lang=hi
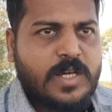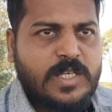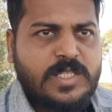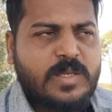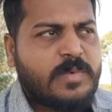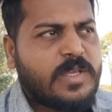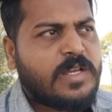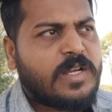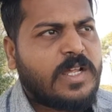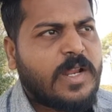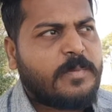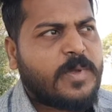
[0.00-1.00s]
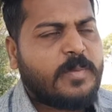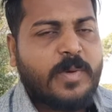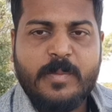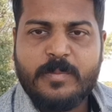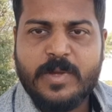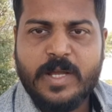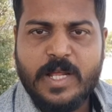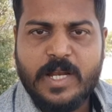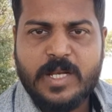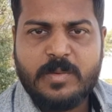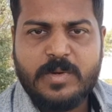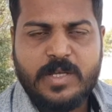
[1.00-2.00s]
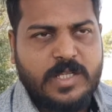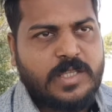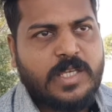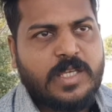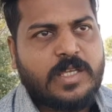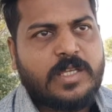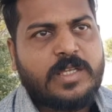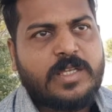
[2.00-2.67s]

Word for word: ऐसे में अगर आपके फार्म पे काला नमक रहता है